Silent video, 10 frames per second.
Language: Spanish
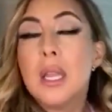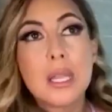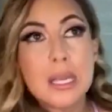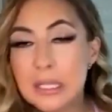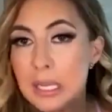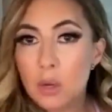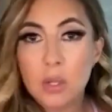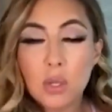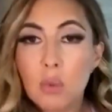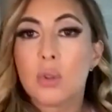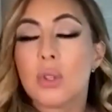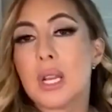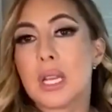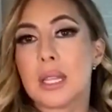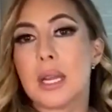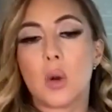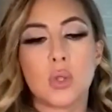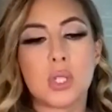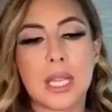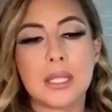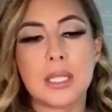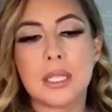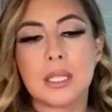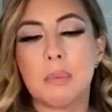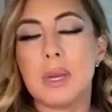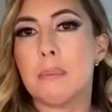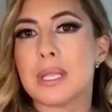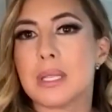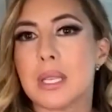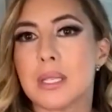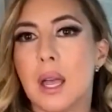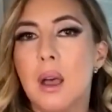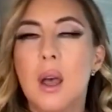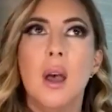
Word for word: Y en este negocio uno tiene que tener constancia, disciplina y paciencia.